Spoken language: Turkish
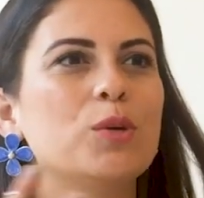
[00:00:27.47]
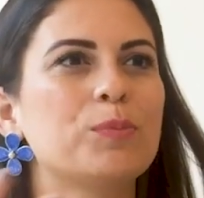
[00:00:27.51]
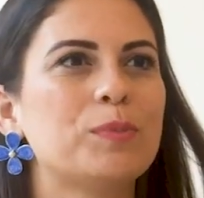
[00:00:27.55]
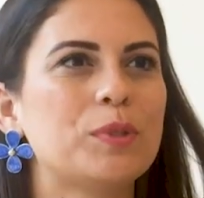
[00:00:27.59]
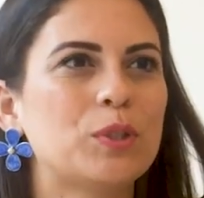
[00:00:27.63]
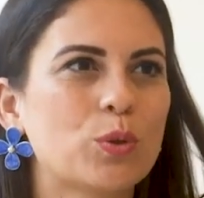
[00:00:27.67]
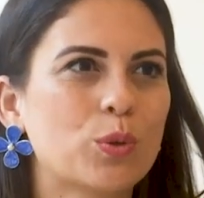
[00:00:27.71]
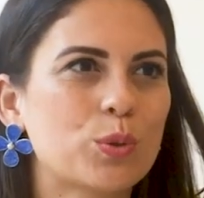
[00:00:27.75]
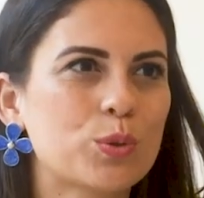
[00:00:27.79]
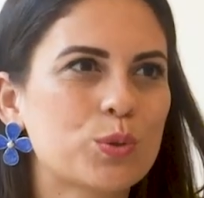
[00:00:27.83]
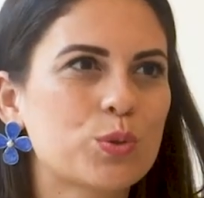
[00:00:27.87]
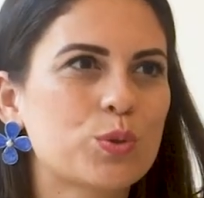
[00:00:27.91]

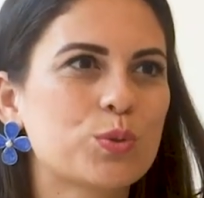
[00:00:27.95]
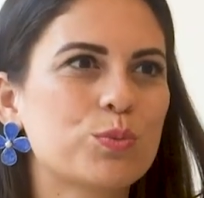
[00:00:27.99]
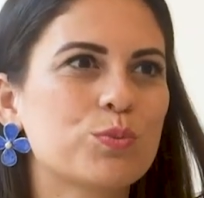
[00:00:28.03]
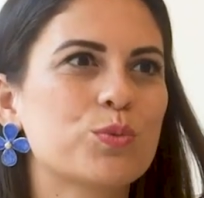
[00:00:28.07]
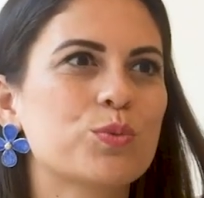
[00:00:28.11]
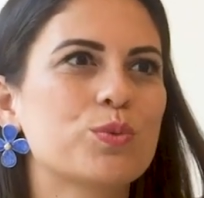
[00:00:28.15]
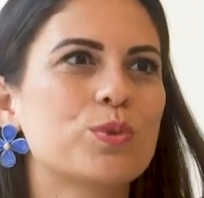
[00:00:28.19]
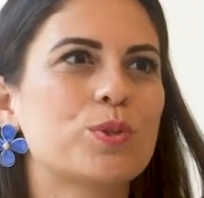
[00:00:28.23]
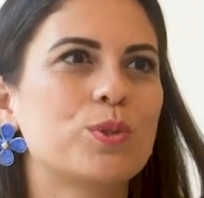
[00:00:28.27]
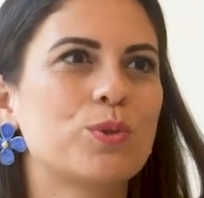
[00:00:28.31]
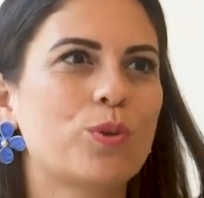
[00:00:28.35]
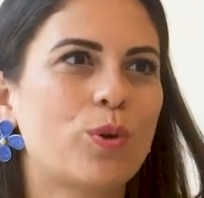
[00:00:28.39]
bir
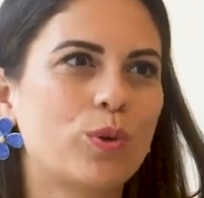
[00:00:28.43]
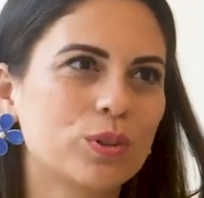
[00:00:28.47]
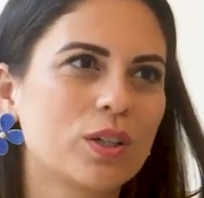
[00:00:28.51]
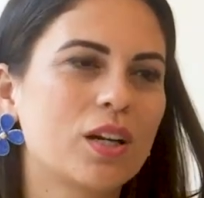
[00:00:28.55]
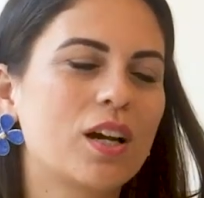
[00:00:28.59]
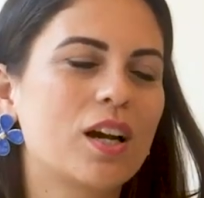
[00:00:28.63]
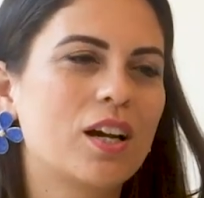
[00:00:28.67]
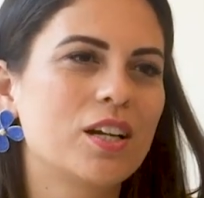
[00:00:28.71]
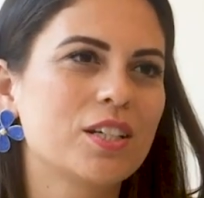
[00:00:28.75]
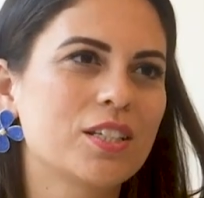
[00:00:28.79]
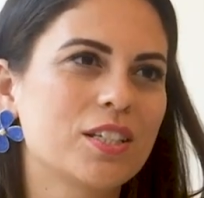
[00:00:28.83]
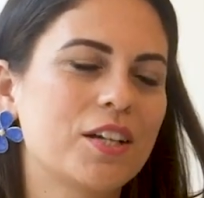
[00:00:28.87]
dostumuzla, yolda
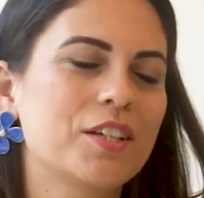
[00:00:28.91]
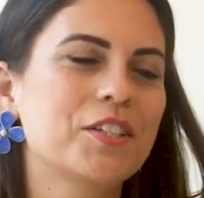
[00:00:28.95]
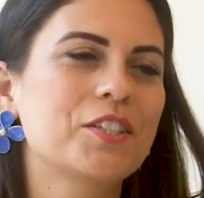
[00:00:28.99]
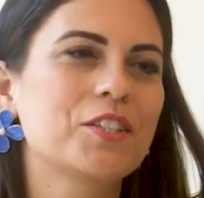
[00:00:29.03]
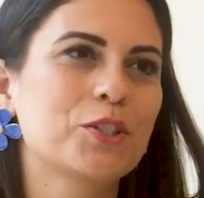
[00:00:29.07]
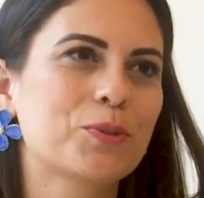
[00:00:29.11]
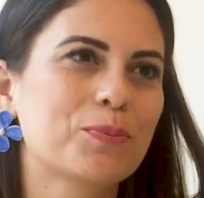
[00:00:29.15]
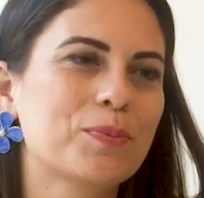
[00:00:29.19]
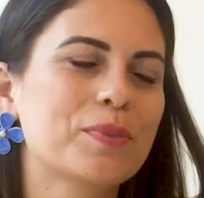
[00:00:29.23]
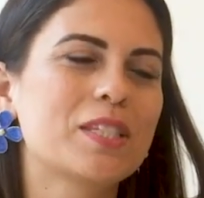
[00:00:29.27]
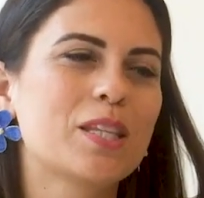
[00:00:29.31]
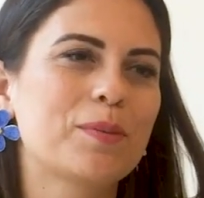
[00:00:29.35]

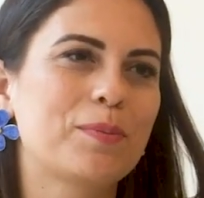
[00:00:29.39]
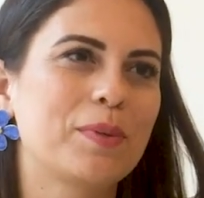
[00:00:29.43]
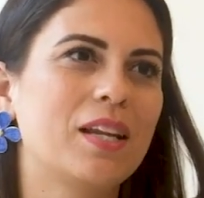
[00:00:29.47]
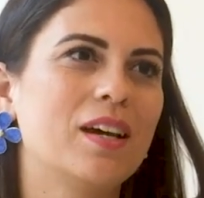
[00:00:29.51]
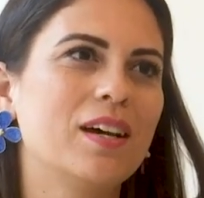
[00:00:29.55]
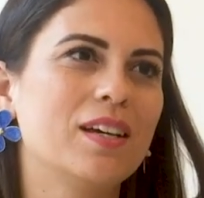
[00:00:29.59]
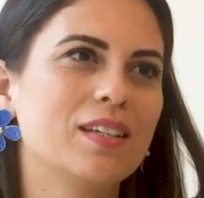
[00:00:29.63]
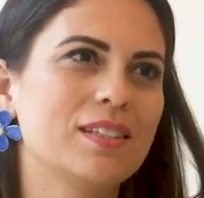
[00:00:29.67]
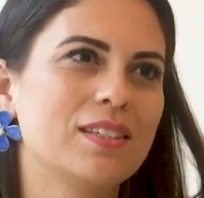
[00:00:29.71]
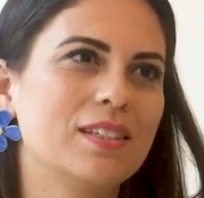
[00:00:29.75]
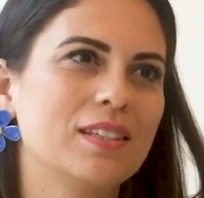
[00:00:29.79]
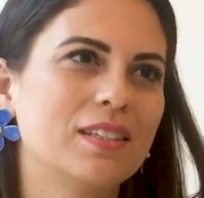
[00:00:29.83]
karşılaştığımızda bile
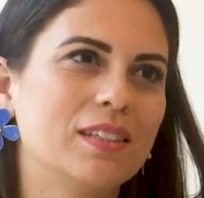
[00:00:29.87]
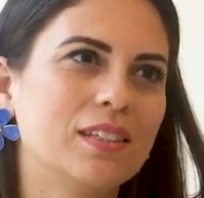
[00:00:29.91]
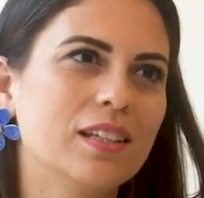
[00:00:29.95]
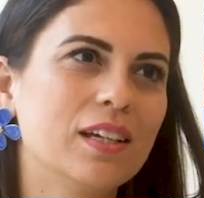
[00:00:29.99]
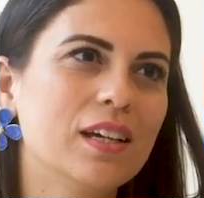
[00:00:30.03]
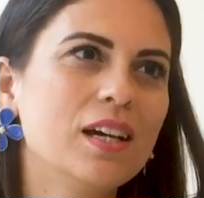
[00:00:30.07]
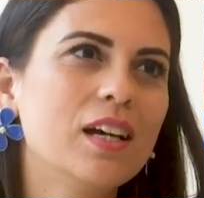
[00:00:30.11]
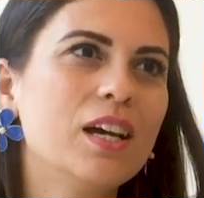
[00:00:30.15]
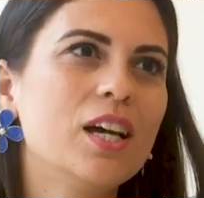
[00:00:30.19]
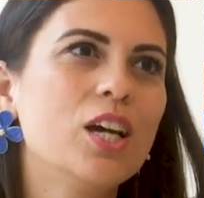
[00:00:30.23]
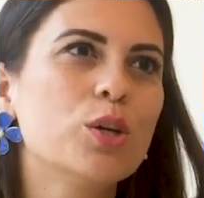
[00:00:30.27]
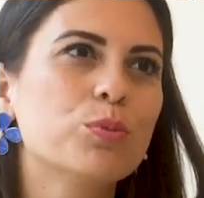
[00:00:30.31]
aslında
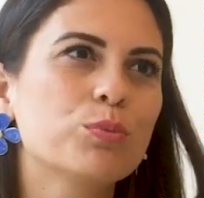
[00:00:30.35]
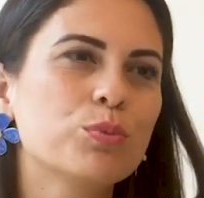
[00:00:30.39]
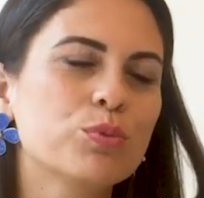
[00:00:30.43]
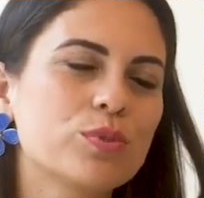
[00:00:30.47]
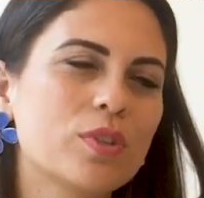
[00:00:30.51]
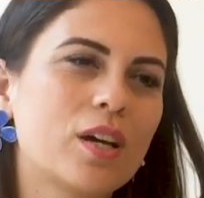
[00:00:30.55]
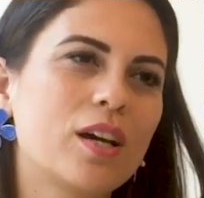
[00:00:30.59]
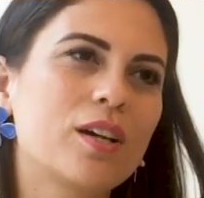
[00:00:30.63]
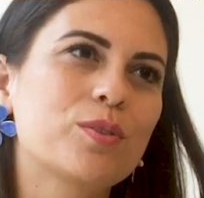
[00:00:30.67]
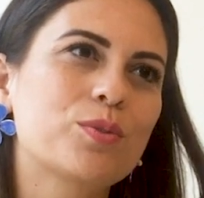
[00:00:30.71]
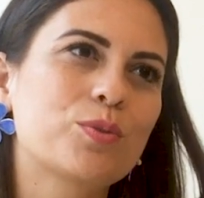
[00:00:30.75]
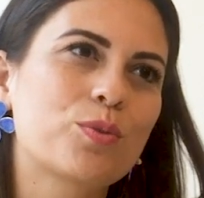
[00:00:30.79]
bu
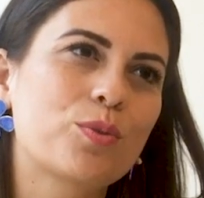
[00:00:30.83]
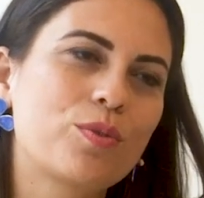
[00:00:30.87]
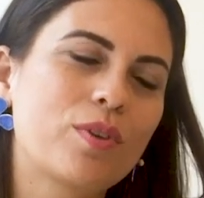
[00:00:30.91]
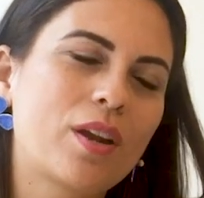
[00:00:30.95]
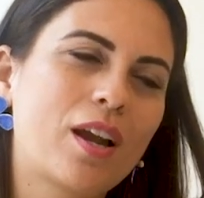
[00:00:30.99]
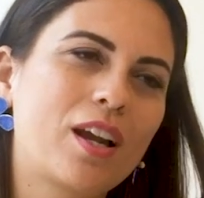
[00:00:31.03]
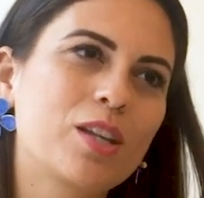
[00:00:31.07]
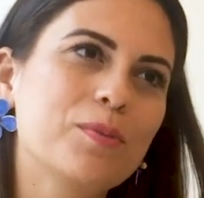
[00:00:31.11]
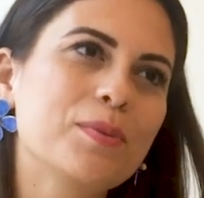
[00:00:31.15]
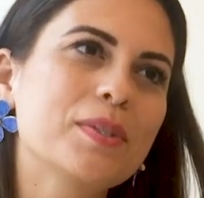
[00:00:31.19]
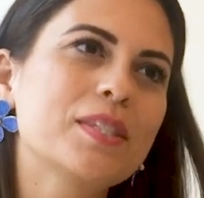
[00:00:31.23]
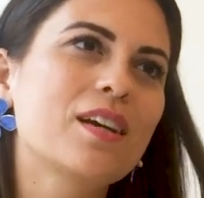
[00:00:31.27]
tarz
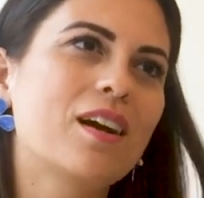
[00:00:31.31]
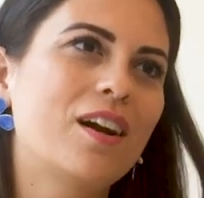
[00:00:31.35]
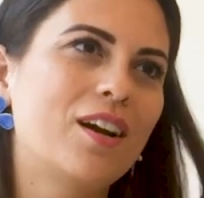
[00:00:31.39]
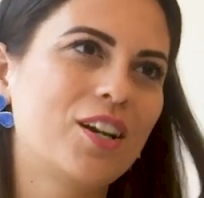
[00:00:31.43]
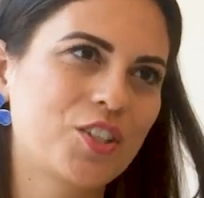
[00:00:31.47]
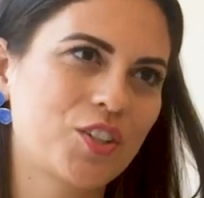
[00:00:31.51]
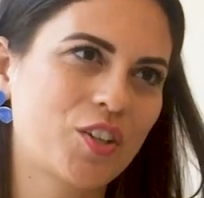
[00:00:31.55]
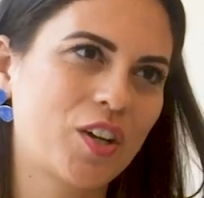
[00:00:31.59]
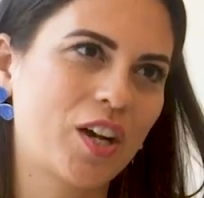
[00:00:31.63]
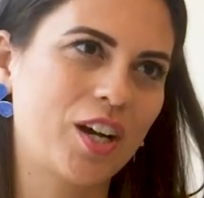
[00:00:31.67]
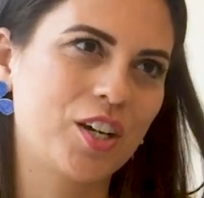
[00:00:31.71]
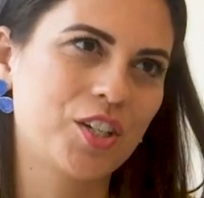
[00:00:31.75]
sorularla biz
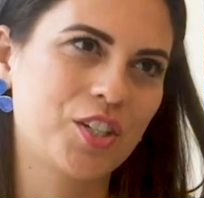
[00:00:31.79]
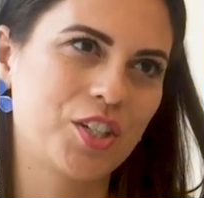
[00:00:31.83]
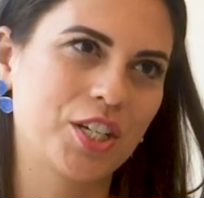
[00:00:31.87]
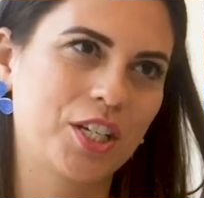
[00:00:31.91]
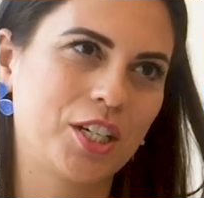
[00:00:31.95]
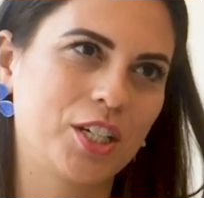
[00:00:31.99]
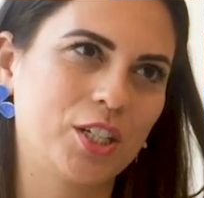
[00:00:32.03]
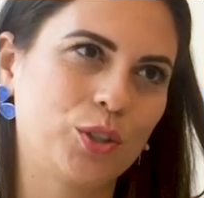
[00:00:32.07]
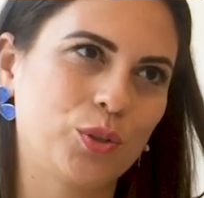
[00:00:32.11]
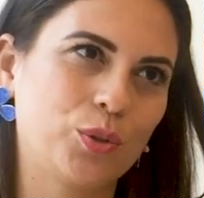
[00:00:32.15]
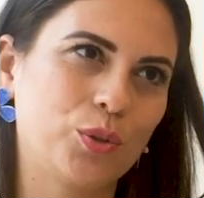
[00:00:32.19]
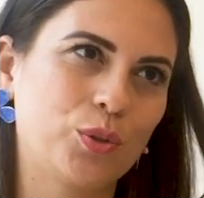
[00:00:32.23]
karşı
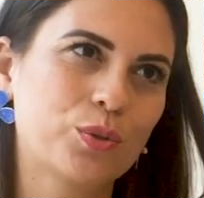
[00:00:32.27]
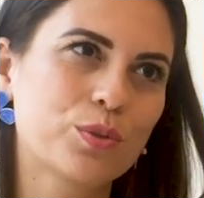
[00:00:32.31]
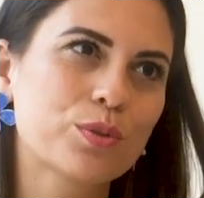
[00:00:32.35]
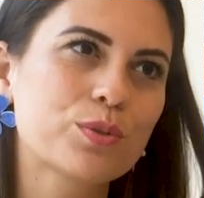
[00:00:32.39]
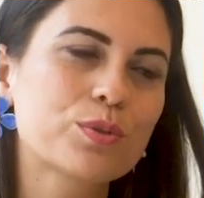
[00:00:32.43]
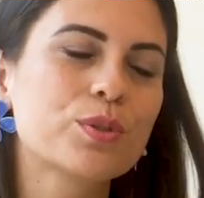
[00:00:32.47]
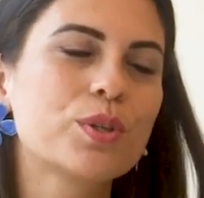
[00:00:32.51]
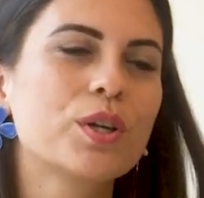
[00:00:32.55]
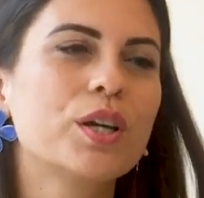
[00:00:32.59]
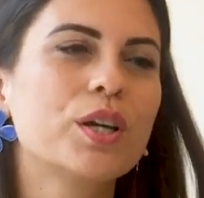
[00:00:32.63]
karşıya kalıyoruz.